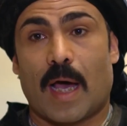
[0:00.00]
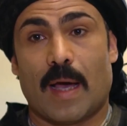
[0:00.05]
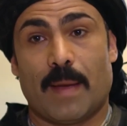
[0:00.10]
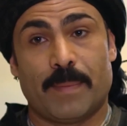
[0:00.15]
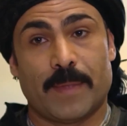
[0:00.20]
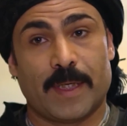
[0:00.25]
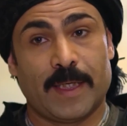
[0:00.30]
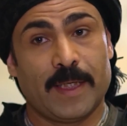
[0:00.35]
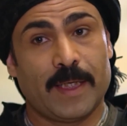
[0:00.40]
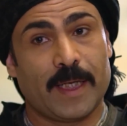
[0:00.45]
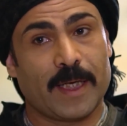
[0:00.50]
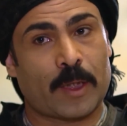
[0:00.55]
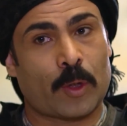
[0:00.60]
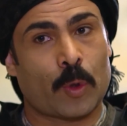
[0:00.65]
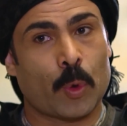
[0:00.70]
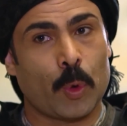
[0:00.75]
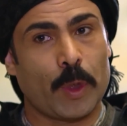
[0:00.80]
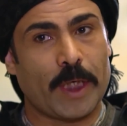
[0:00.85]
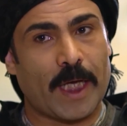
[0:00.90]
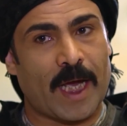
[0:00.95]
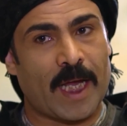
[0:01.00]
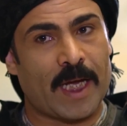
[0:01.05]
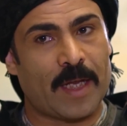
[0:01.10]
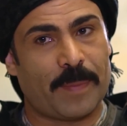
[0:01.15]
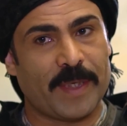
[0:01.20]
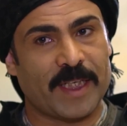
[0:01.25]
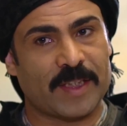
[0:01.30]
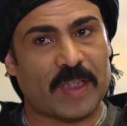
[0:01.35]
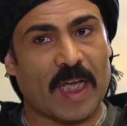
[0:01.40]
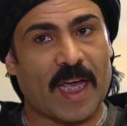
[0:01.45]
عم قلك لك روحي على
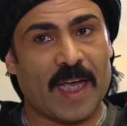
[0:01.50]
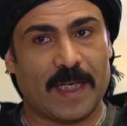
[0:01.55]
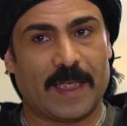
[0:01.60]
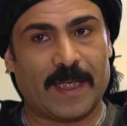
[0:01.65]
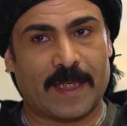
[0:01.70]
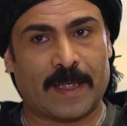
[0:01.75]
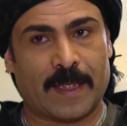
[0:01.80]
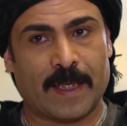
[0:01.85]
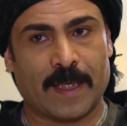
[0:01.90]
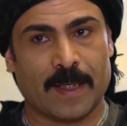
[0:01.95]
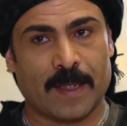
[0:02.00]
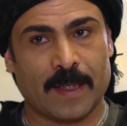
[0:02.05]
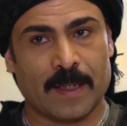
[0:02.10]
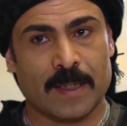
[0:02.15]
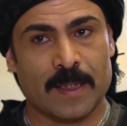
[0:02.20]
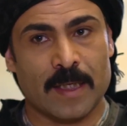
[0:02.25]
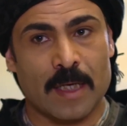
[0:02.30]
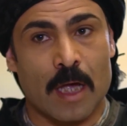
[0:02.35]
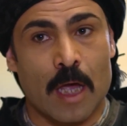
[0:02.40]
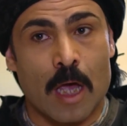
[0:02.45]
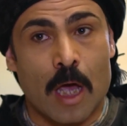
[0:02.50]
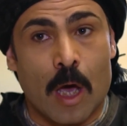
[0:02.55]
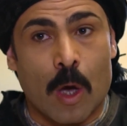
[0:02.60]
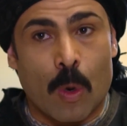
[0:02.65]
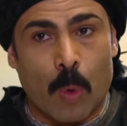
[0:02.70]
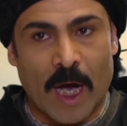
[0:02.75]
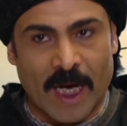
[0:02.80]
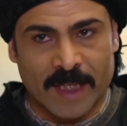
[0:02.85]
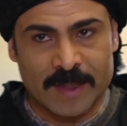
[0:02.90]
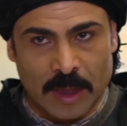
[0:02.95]
بيت اهلك
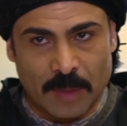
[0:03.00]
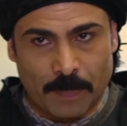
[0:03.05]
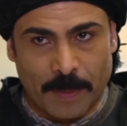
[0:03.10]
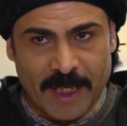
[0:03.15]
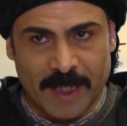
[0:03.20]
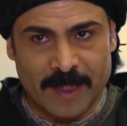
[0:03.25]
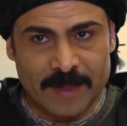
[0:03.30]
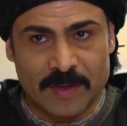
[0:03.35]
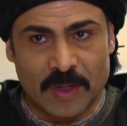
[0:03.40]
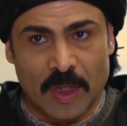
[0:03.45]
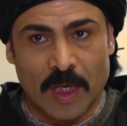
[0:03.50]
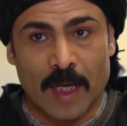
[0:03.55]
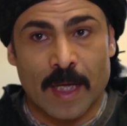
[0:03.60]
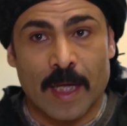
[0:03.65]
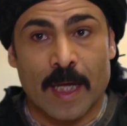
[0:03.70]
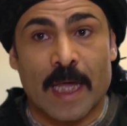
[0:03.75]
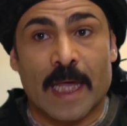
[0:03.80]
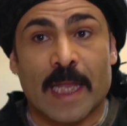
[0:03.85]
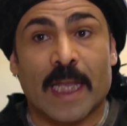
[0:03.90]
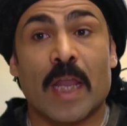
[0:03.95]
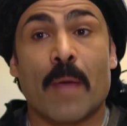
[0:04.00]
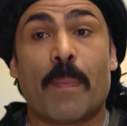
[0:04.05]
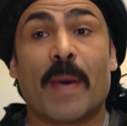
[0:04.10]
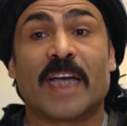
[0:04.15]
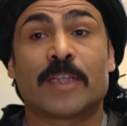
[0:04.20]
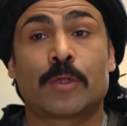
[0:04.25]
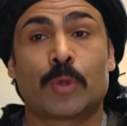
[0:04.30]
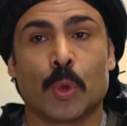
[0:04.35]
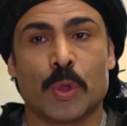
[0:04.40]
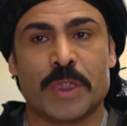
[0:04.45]
وهذا البيت لا
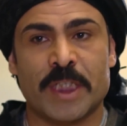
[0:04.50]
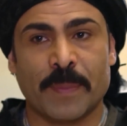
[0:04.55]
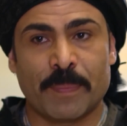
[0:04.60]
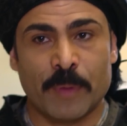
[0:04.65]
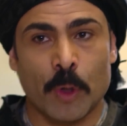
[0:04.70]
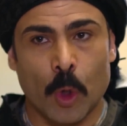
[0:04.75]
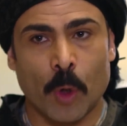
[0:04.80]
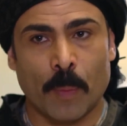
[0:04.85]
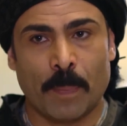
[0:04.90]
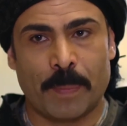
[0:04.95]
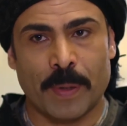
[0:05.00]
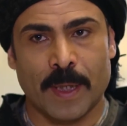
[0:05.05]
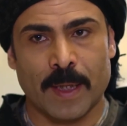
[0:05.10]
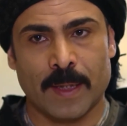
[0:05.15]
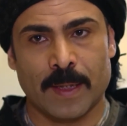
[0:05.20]
بقى تدوسيه بنوب